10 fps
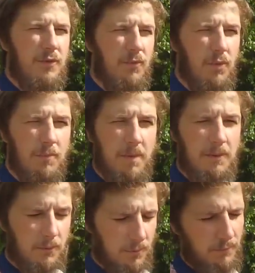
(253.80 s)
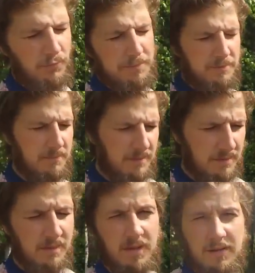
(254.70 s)
всего полно. Ну, в общем,
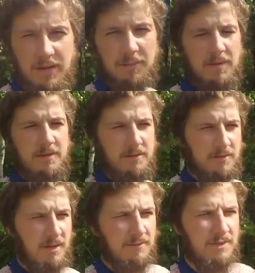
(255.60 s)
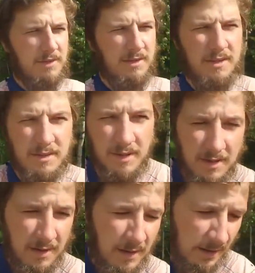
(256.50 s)
это одна моя из главных таких
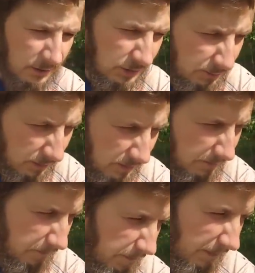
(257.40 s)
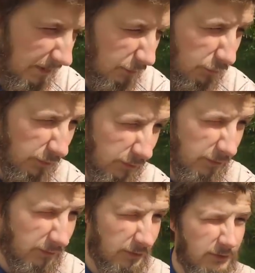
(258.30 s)
ошибок, которые я
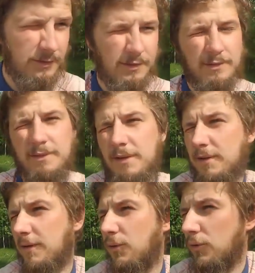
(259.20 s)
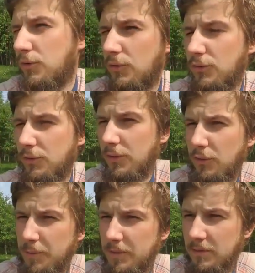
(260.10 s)
совершил, это то, что я
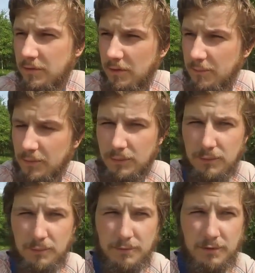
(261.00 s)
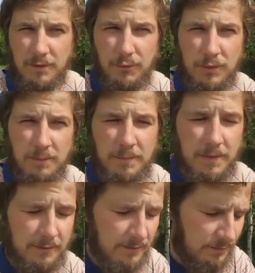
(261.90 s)
купил семьи у пчеловода,
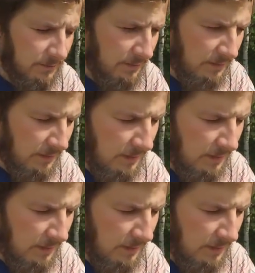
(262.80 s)
первые свои,